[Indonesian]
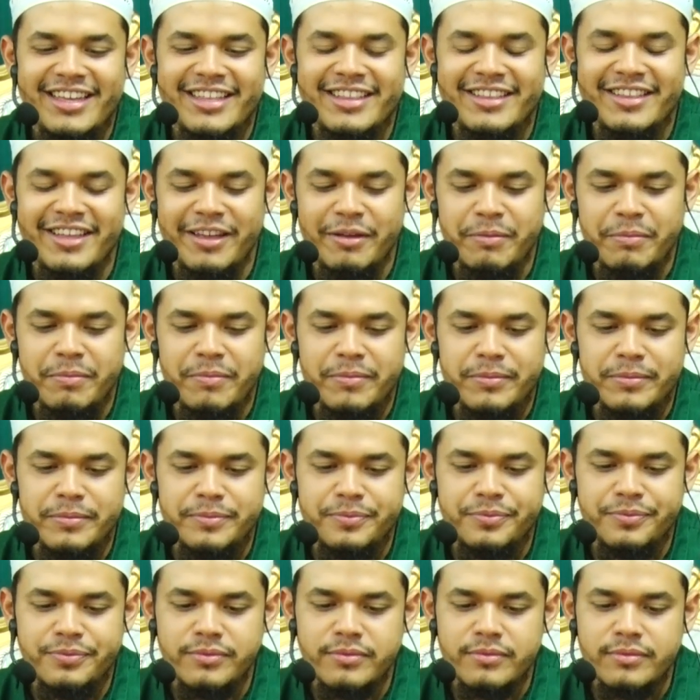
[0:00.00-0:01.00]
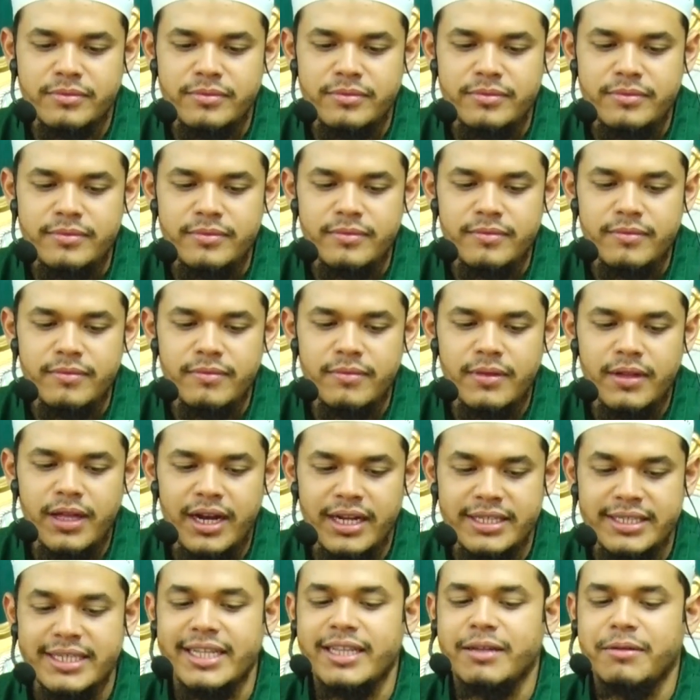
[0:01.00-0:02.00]
Baik.
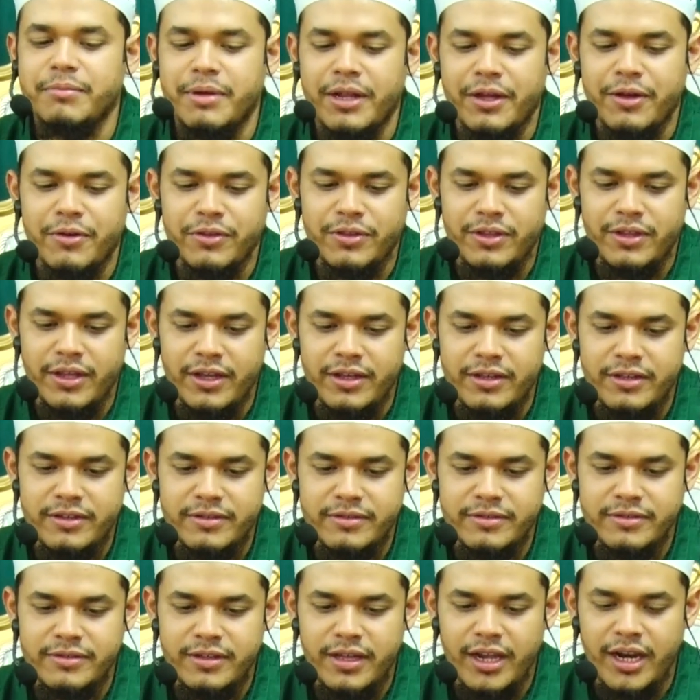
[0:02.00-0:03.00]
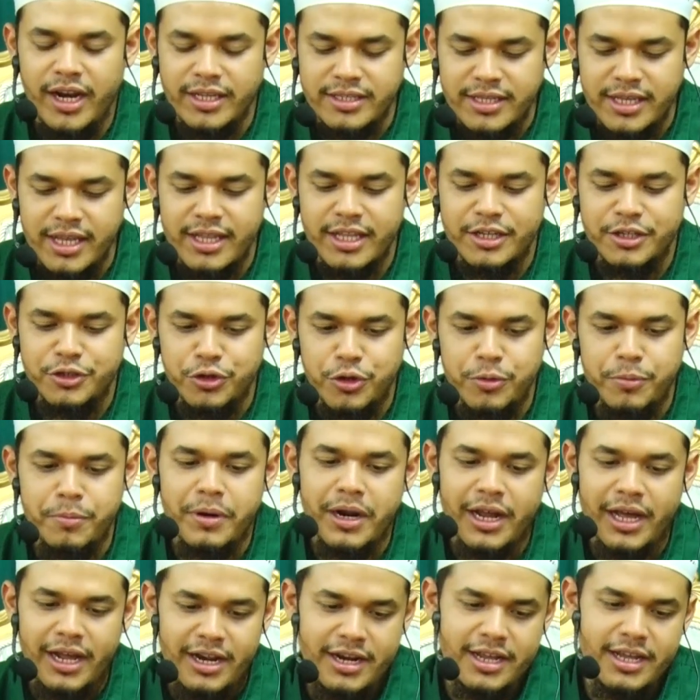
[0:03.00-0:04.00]
Nasihat yang berikutnya, ini nasihat yang cukup
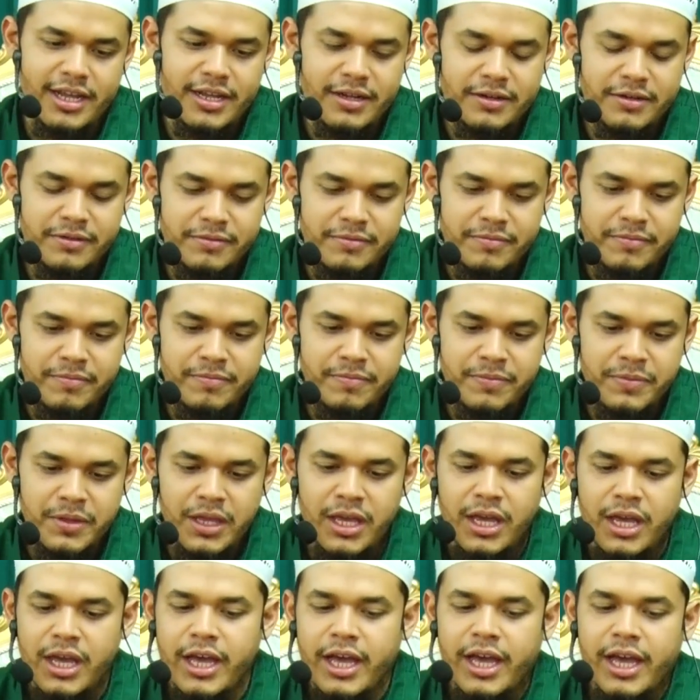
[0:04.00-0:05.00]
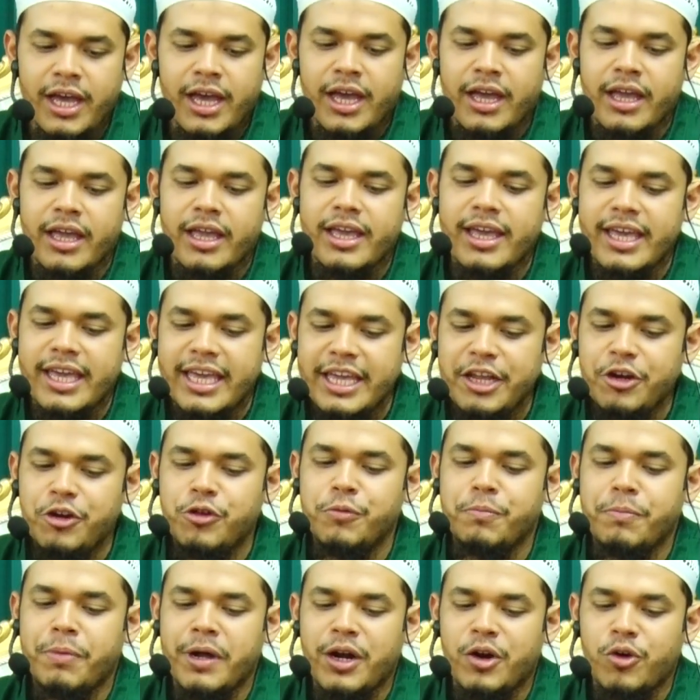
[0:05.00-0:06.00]
berharga.
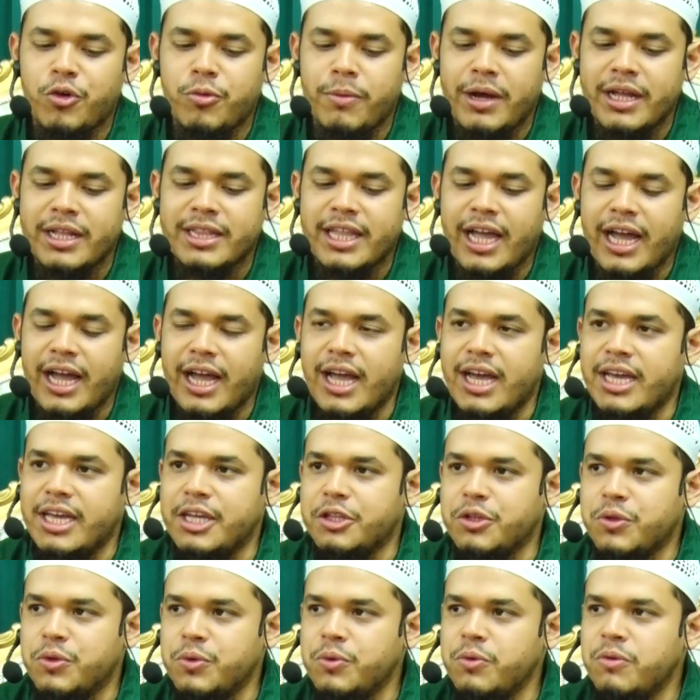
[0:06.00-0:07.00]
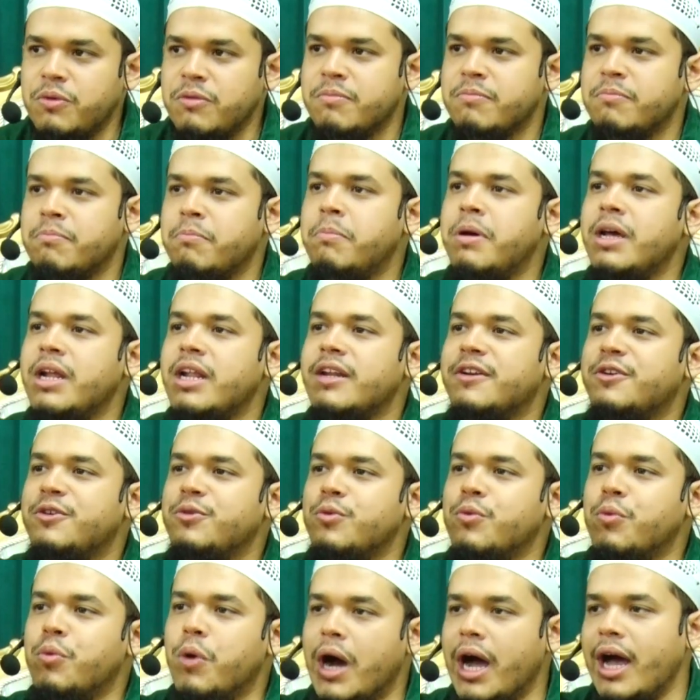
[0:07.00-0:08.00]
Kehidupan rumah tangga itu
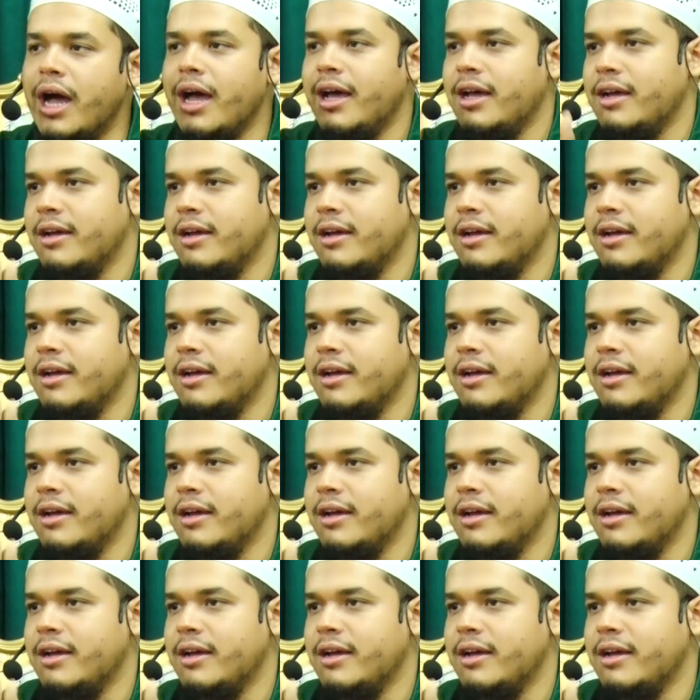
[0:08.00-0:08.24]
berdua,